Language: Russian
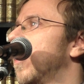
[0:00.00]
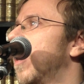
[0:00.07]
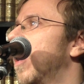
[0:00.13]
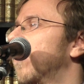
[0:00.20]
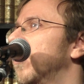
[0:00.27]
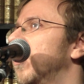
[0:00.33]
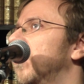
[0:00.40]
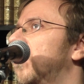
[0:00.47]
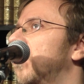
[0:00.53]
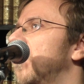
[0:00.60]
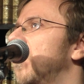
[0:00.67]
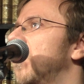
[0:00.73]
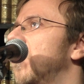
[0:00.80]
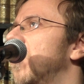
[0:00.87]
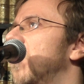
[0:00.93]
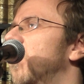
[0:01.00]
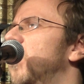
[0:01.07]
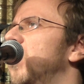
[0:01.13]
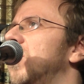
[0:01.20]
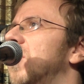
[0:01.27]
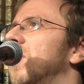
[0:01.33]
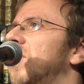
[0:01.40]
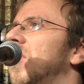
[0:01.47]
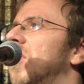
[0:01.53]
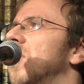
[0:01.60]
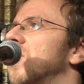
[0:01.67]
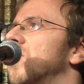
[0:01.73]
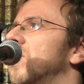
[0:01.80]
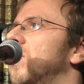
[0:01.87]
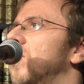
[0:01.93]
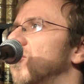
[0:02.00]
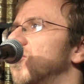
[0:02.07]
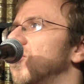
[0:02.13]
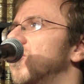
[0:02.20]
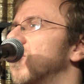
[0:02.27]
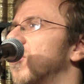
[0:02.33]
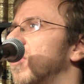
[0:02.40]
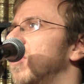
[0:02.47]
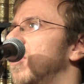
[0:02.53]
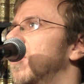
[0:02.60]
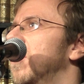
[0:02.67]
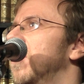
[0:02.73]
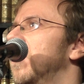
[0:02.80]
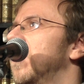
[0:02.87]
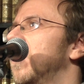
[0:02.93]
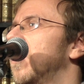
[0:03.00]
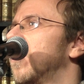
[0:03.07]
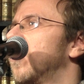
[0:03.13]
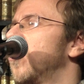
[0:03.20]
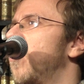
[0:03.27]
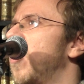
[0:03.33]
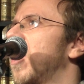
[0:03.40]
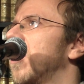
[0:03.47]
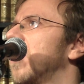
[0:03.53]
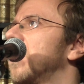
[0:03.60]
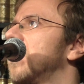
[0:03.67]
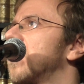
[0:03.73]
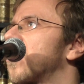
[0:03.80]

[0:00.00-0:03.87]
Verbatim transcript: А в лесу Будь-то все наши ночи чернели, но пока их